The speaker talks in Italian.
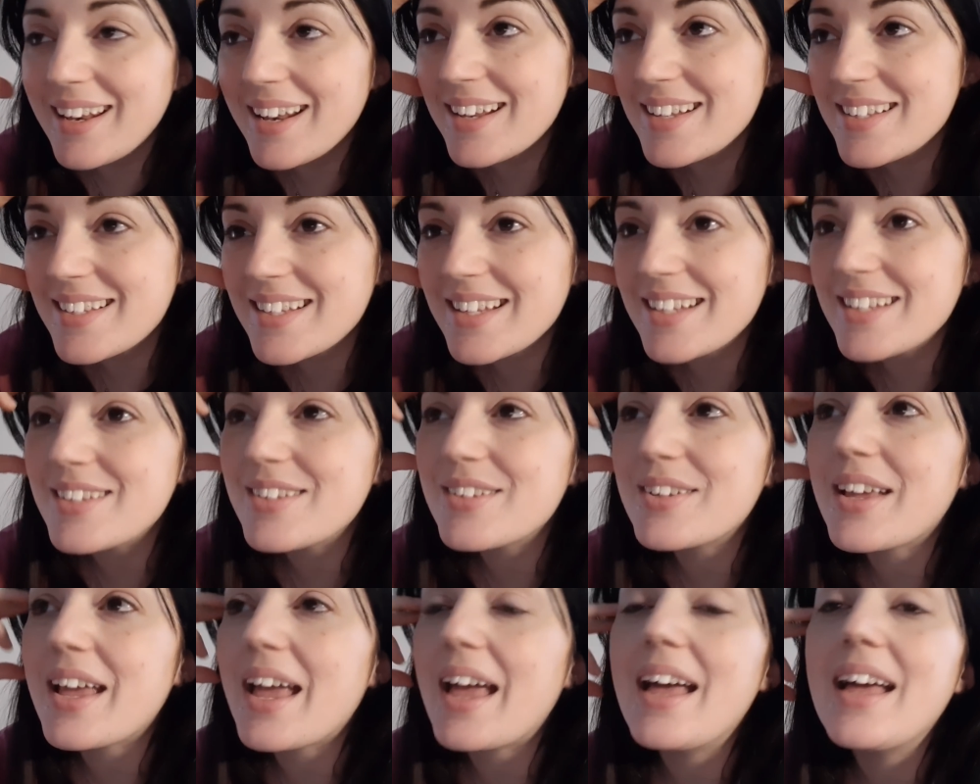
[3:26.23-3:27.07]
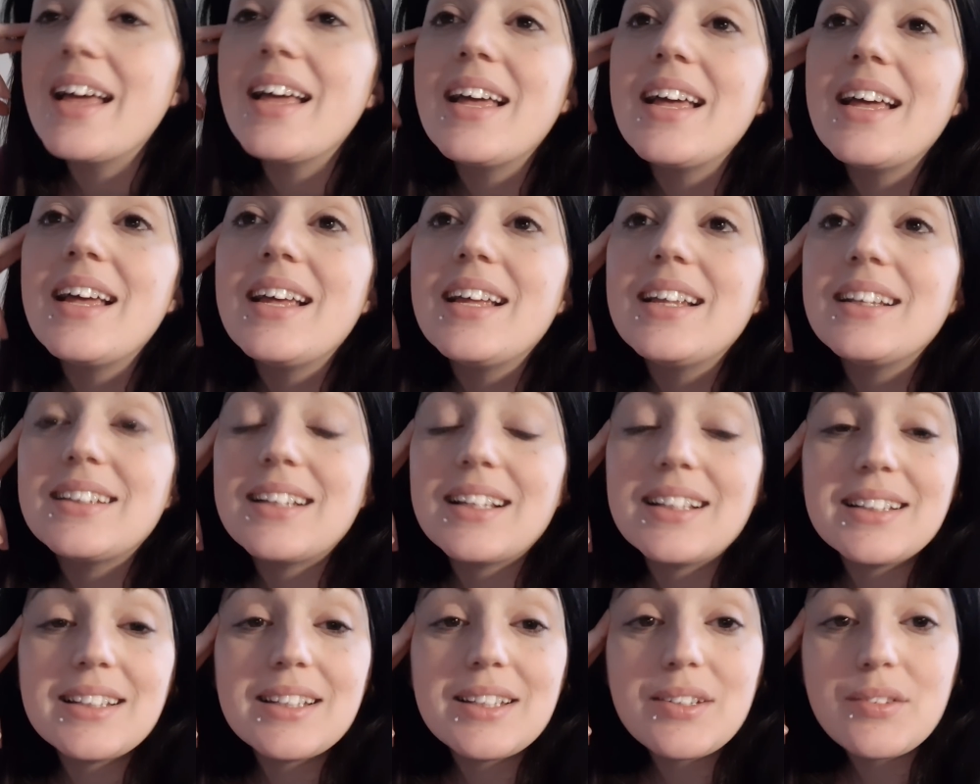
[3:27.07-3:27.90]
nel senso che
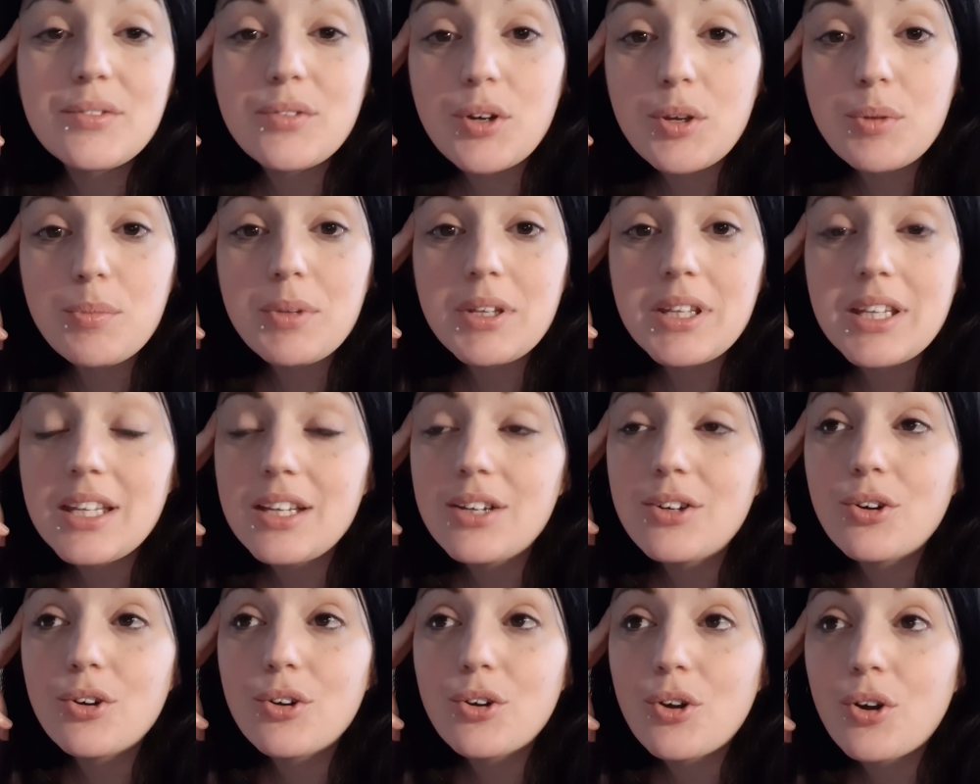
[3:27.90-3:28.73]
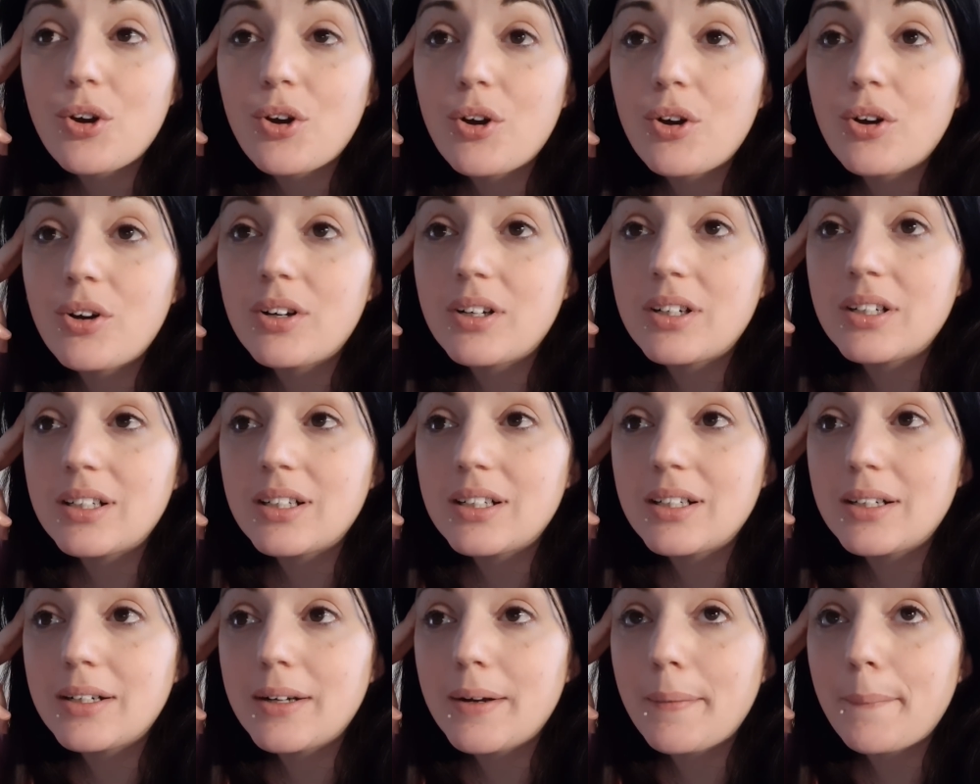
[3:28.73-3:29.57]
tante di voi mi dicono
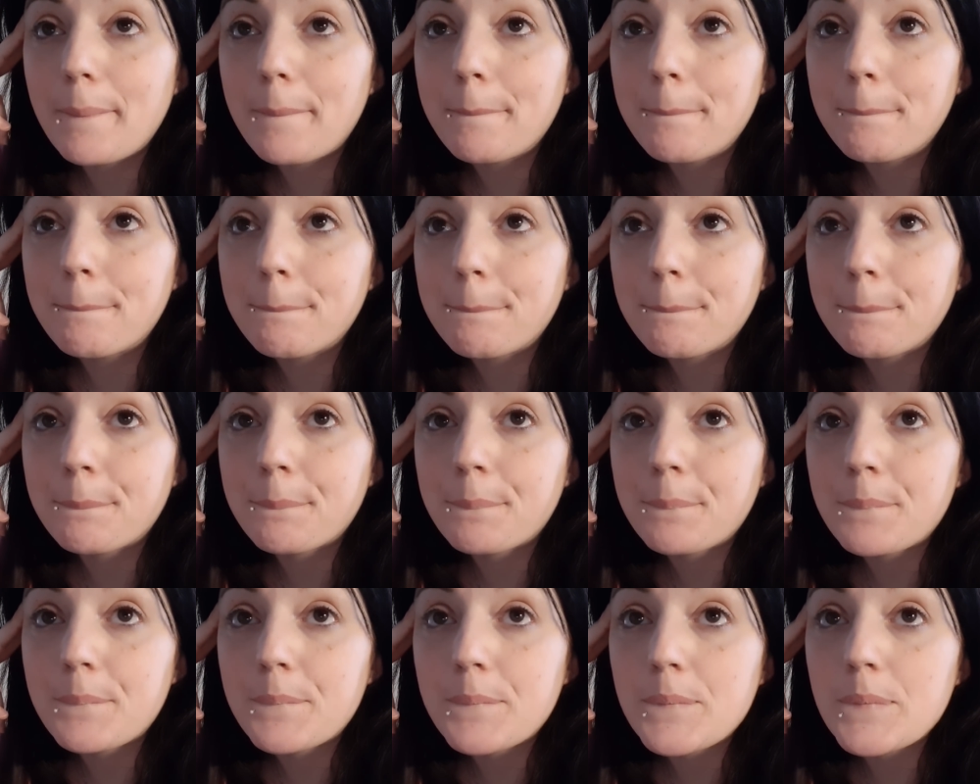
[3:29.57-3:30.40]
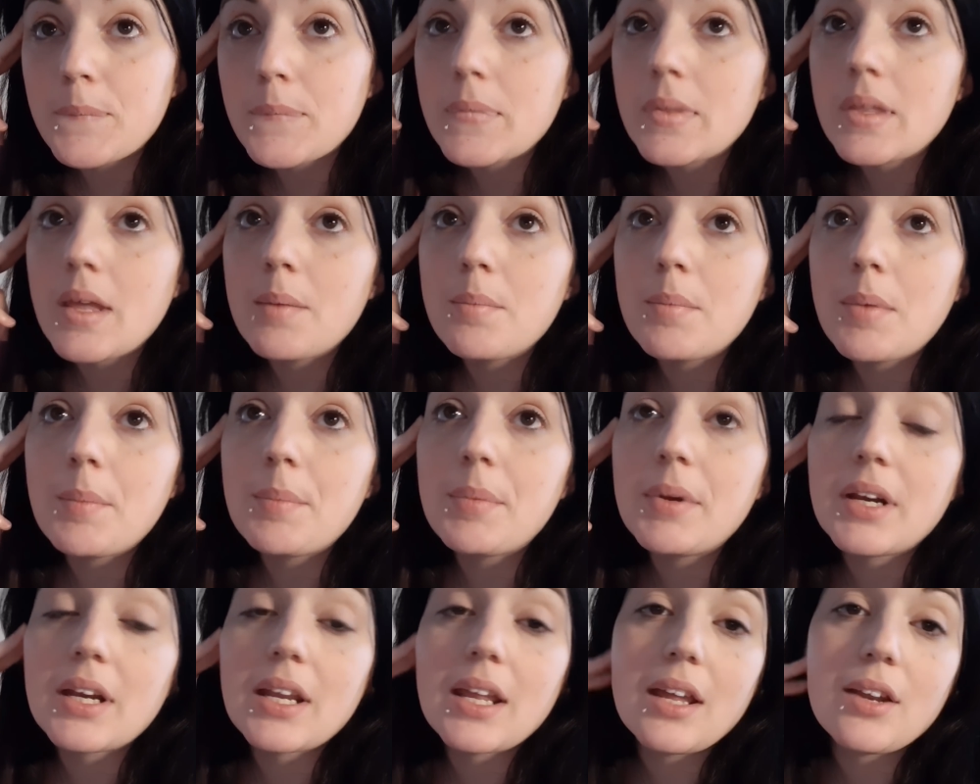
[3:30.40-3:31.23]
ehm, ma
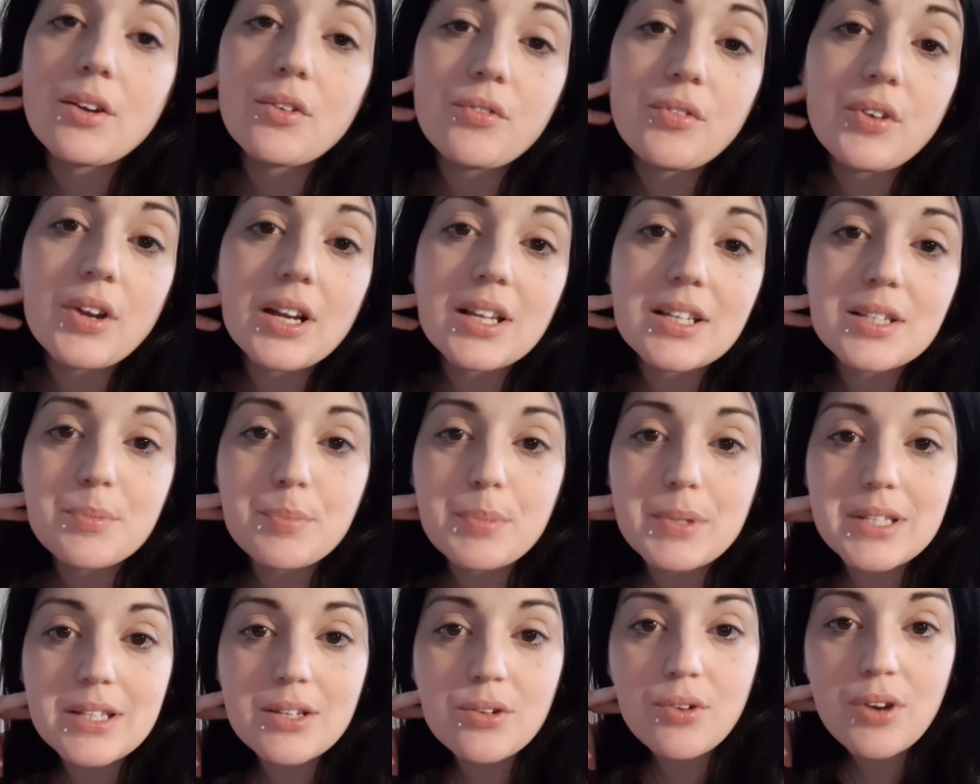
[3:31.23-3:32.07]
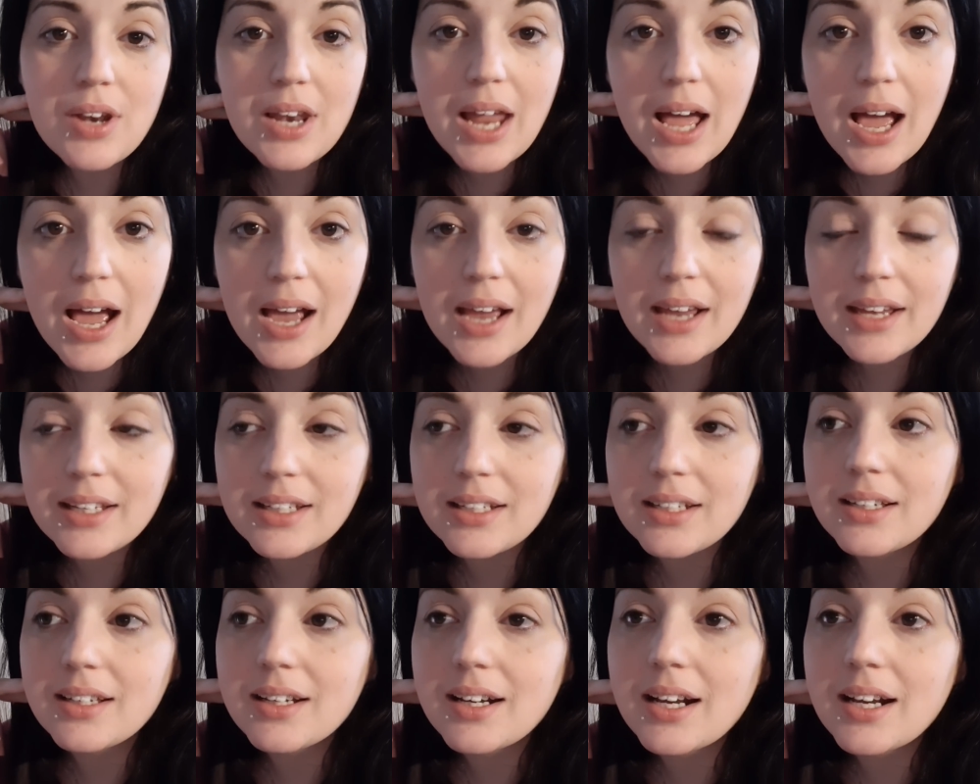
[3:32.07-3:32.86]
perché non fai la spesa online?